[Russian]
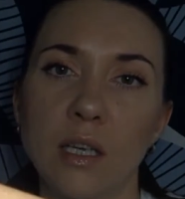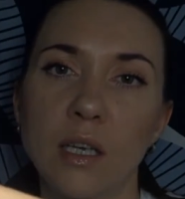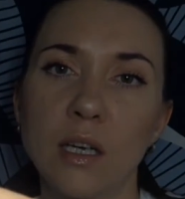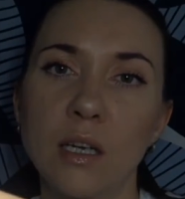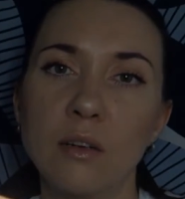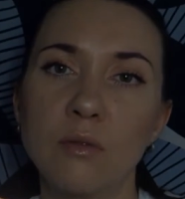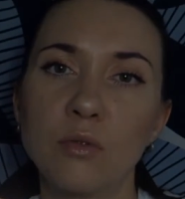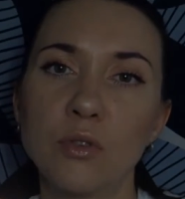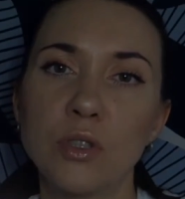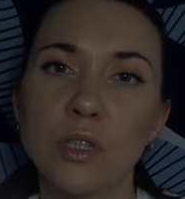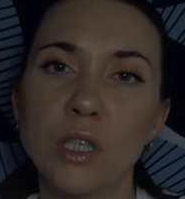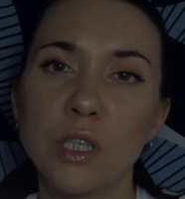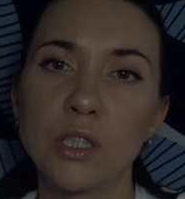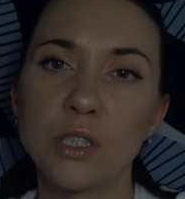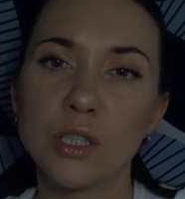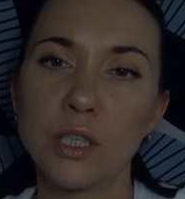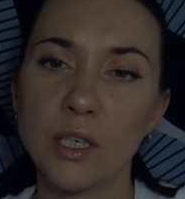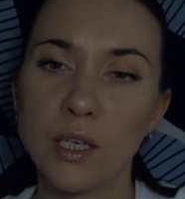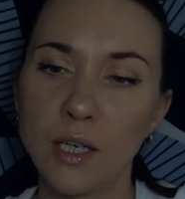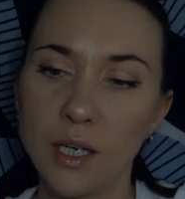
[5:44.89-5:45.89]
Я вот
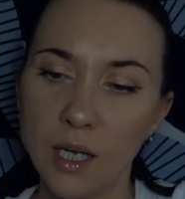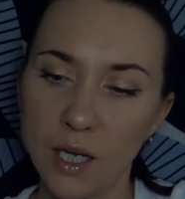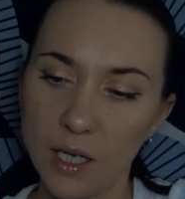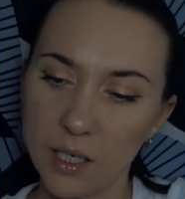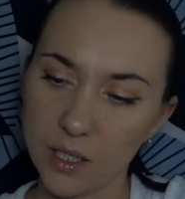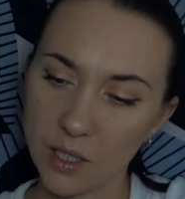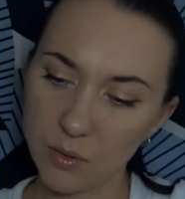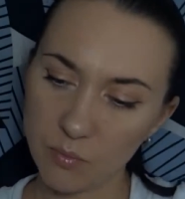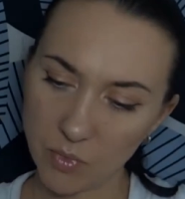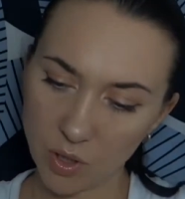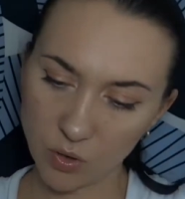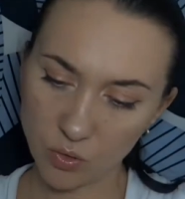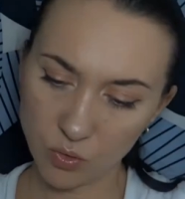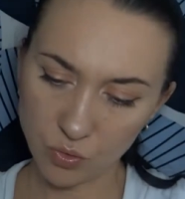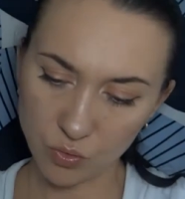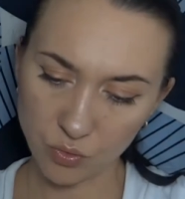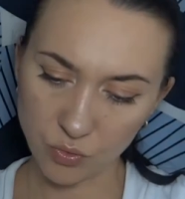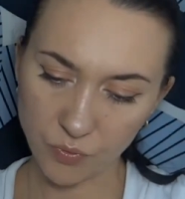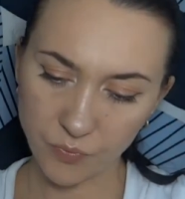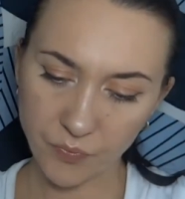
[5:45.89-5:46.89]
даже не
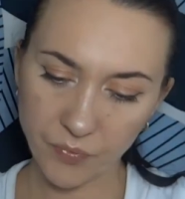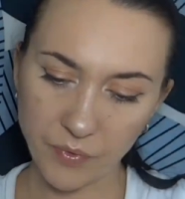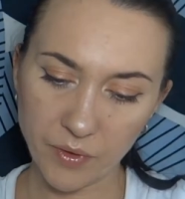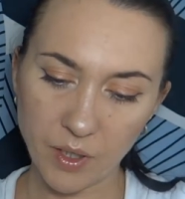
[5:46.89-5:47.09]
могу